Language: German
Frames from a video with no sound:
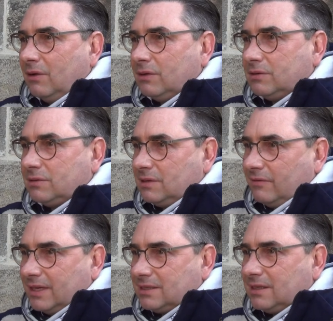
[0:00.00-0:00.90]
Und
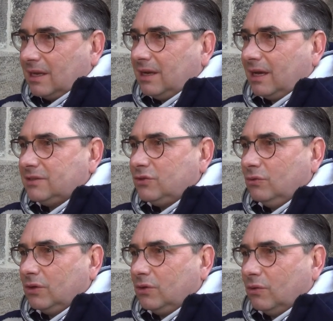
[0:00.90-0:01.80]
der Westen hat lange
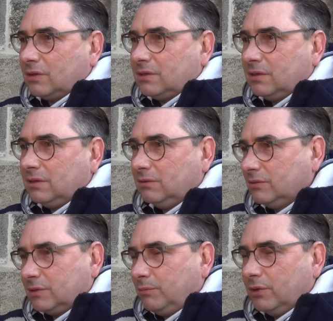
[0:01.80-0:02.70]
zugeguckt.
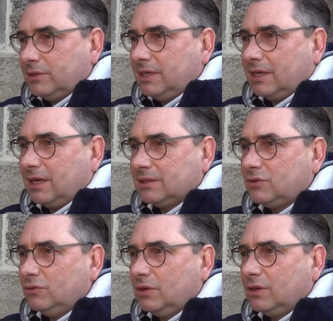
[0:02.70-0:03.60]
Unsere Politik
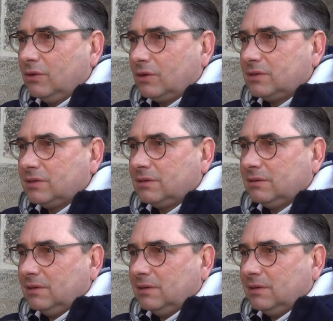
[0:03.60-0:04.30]
hat zugeguckt.